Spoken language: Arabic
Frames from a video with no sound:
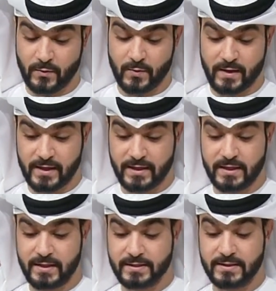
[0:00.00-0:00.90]

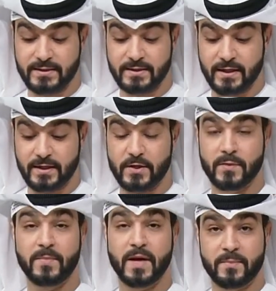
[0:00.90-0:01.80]
وأكيد ننتقي
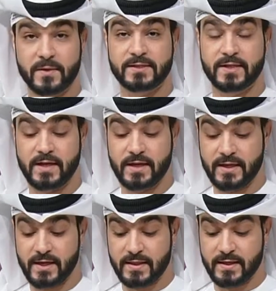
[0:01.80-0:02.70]
لكم أبرزها
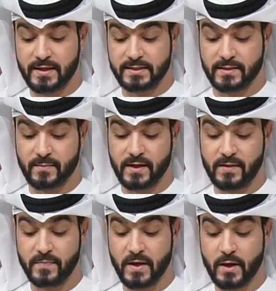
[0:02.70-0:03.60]
لهذا الصباح